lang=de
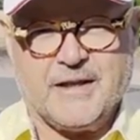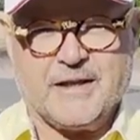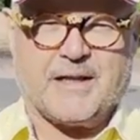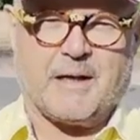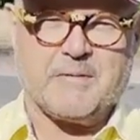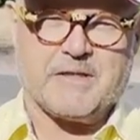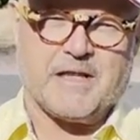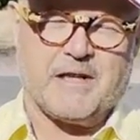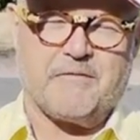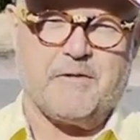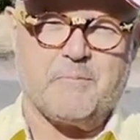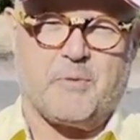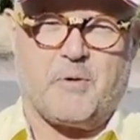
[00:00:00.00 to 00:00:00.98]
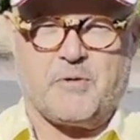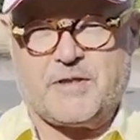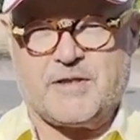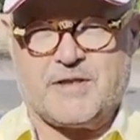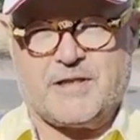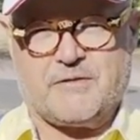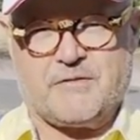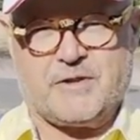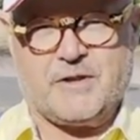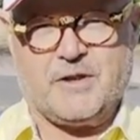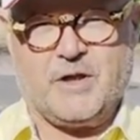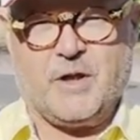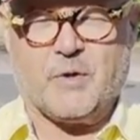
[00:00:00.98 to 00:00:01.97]
Ich habe sehr viel
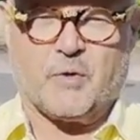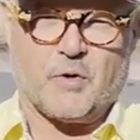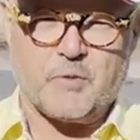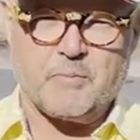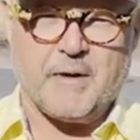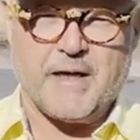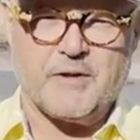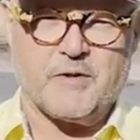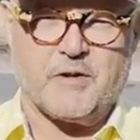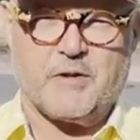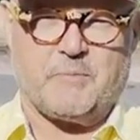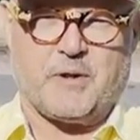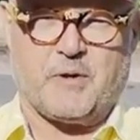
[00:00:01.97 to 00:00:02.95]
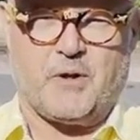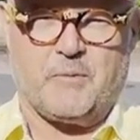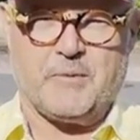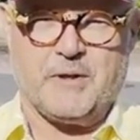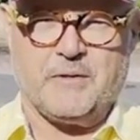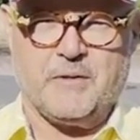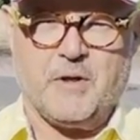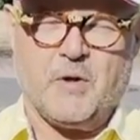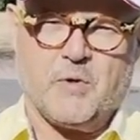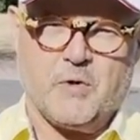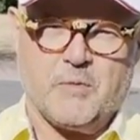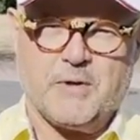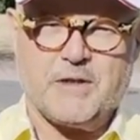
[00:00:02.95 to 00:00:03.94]
positive Rückmeldungen bekommen
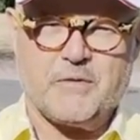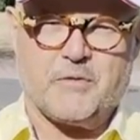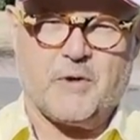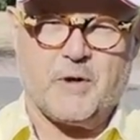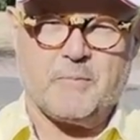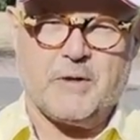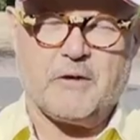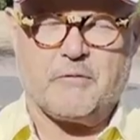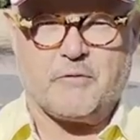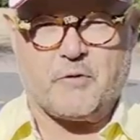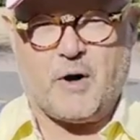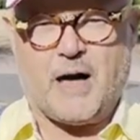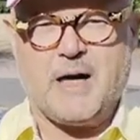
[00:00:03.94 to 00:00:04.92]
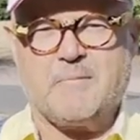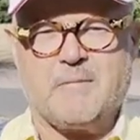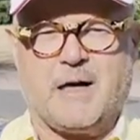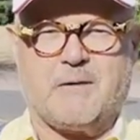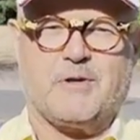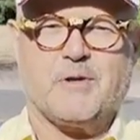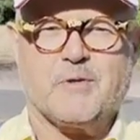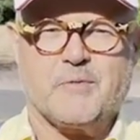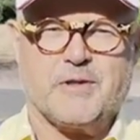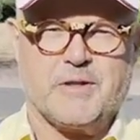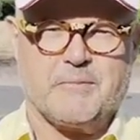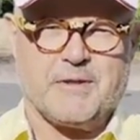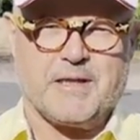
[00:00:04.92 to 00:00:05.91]
über die Firma, vor allem aber
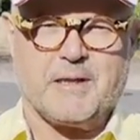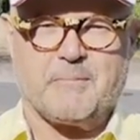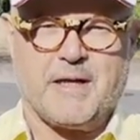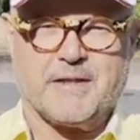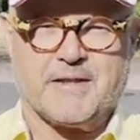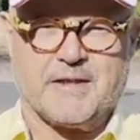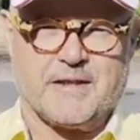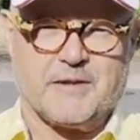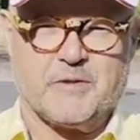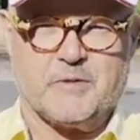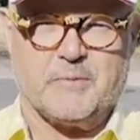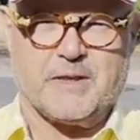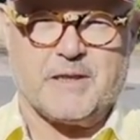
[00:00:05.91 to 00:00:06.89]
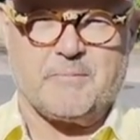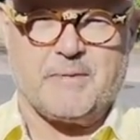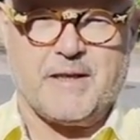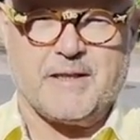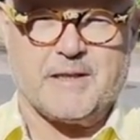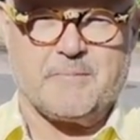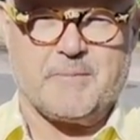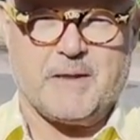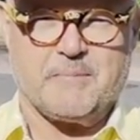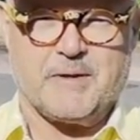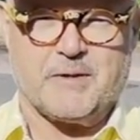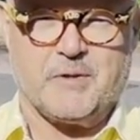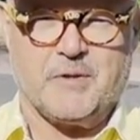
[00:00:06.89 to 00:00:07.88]
über die Mitarbeiterinnen und Mitarbeiter bei
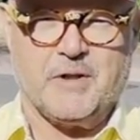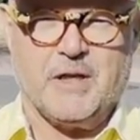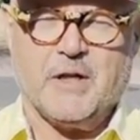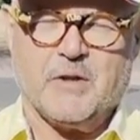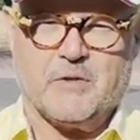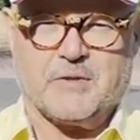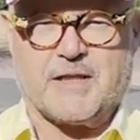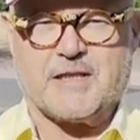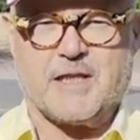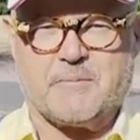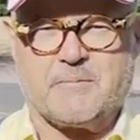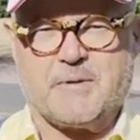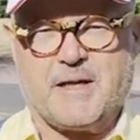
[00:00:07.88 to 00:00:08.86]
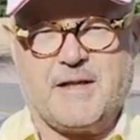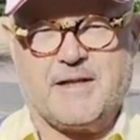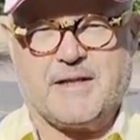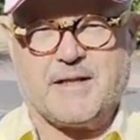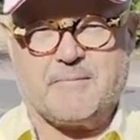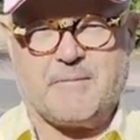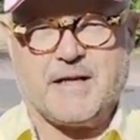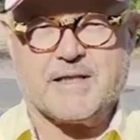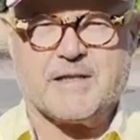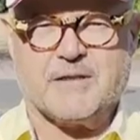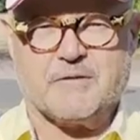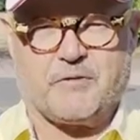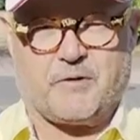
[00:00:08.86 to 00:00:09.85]
Pico. Und das hat mir eigentlich am
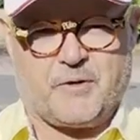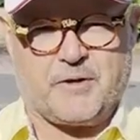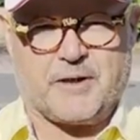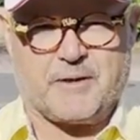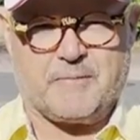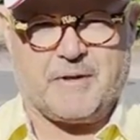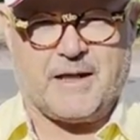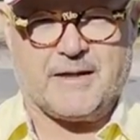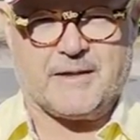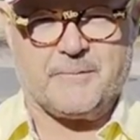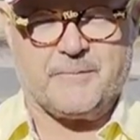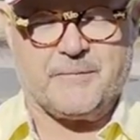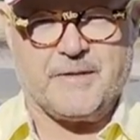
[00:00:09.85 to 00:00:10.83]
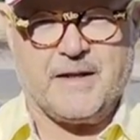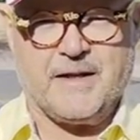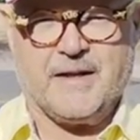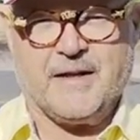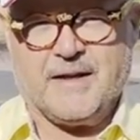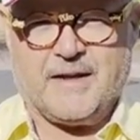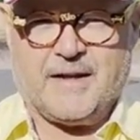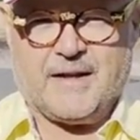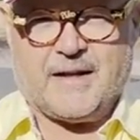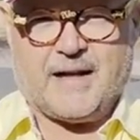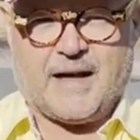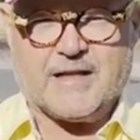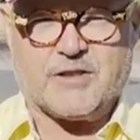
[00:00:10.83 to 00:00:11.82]
meisten Freude gemacht.
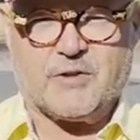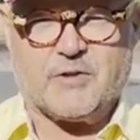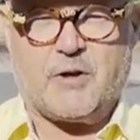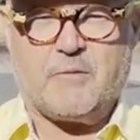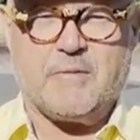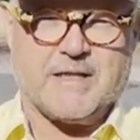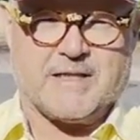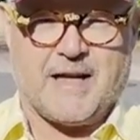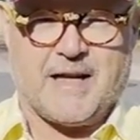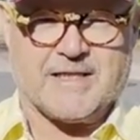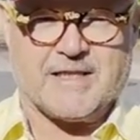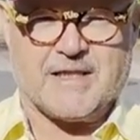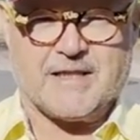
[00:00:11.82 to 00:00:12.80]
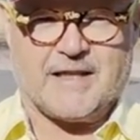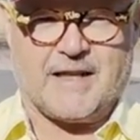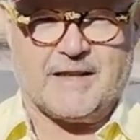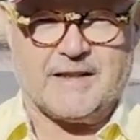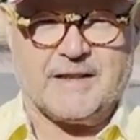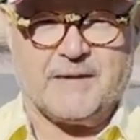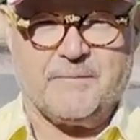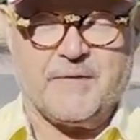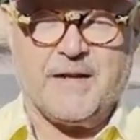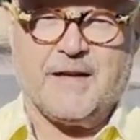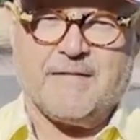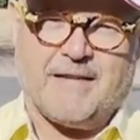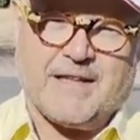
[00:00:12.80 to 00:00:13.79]
Also nochmals herzlichen Dank.
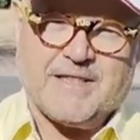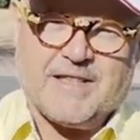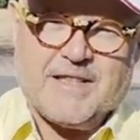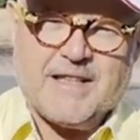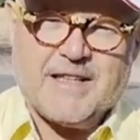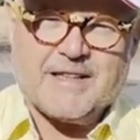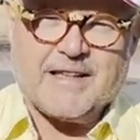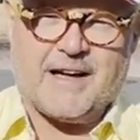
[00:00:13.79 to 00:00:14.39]
Wenn Sie nicht